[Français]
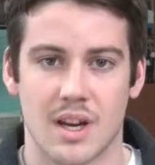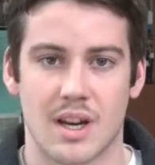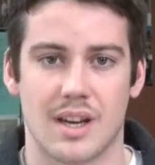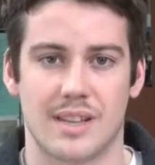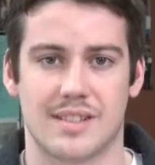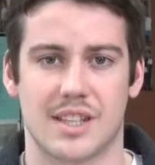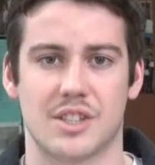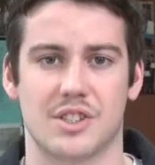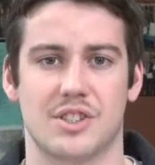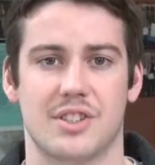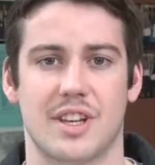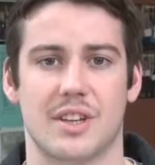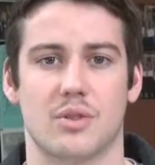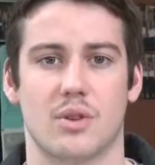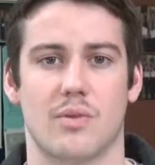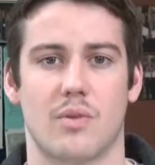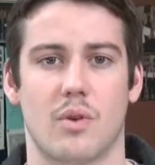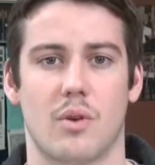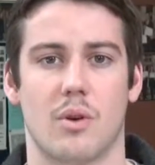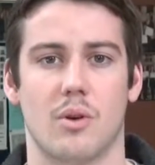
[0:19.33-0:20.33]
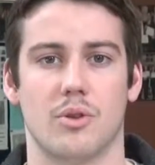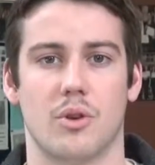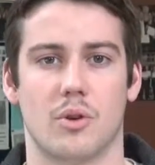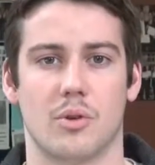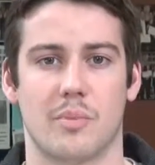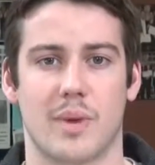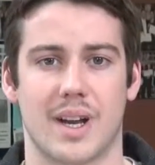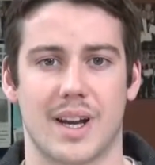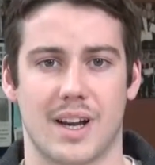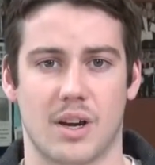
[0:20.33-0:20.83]
Les architectes devront
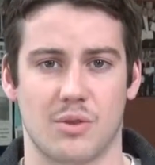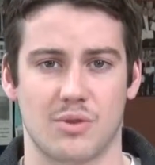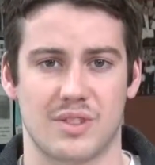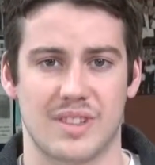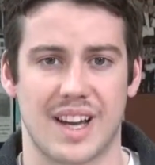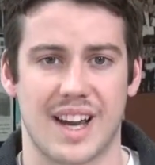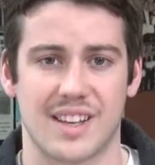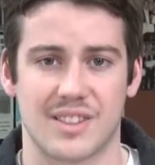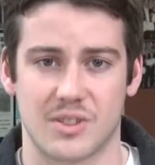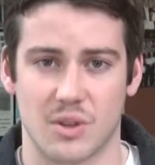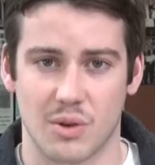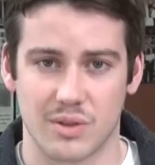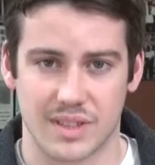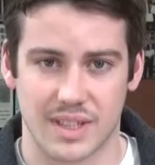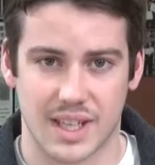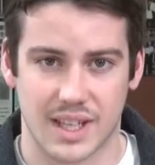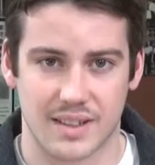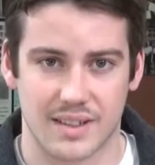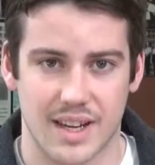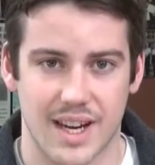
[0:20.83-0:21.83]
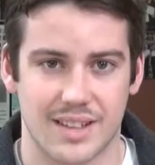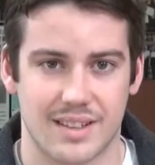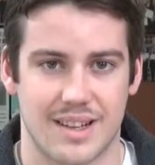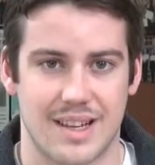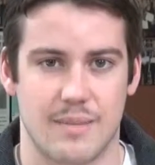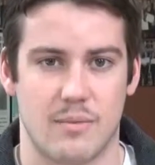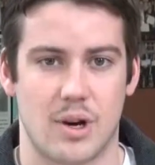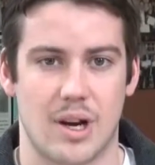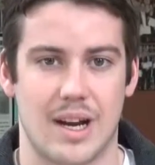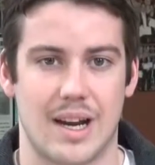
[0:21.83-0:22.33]
donc prendre en considération ces critères dans
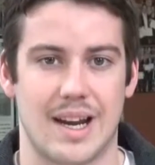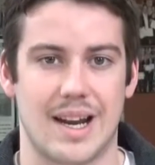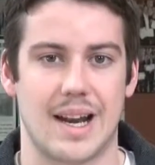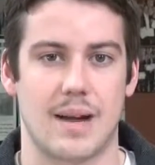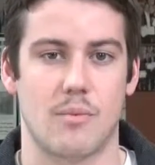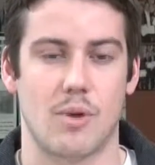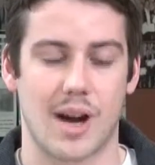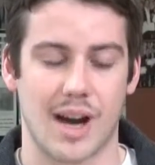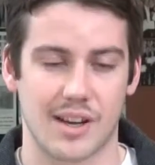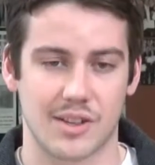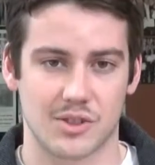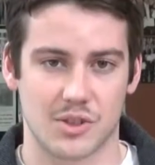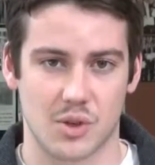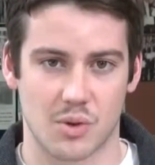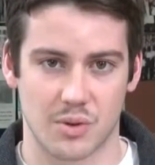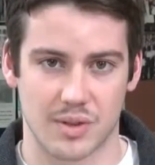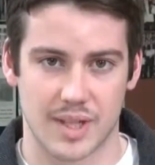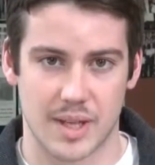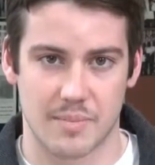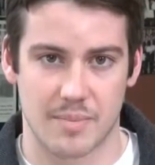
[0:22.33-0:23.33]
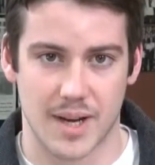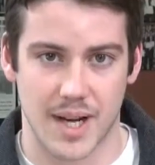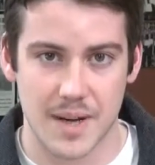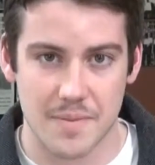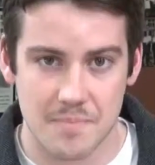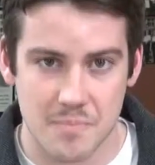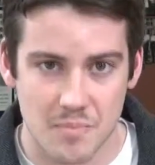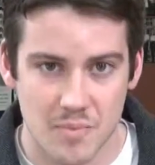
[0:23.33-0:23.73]
l'élaboration des plans.